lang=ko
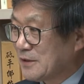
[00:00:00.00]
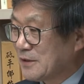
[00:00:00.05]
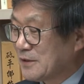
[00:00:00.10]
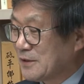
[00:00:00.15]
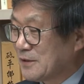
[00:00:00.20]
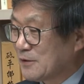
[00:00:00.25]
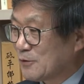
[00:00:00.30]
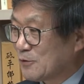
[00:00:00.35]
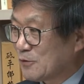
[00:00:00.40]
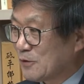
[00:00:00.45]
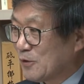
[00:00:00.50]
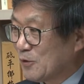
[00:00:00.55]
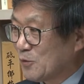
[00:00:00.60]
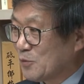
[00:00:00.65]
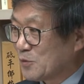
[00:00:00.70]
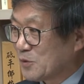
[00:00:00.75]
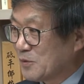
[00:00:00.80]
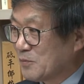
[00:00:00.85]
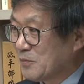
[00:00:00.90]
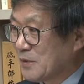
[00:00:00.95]
들을 수가
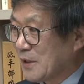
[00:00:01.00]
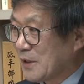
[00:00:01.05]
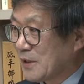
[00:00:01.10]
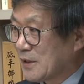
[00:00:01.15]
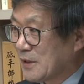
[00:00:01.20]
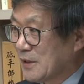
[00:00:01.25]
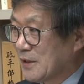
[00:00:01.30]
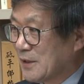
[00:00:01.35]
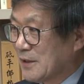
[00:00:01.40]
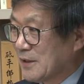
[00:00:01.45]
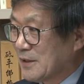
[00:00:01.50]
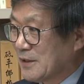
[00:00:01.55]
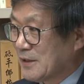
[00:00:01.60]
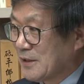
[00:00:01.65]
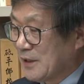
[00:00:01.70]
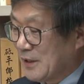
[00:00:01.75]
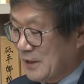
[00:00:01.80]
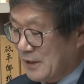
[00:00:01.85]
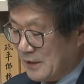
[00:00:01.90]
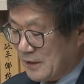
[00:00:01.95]
없습니다.
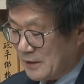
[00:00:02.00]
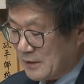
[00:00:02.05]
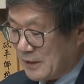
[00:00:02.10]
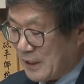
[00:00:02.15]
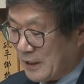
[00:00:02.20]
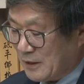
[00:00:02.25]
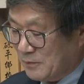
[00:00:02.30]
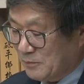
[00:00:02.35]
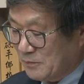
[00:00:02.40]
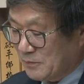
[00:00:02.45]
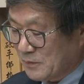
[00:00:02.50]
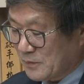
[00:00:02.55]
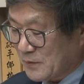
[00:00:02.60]
네. 다음 네.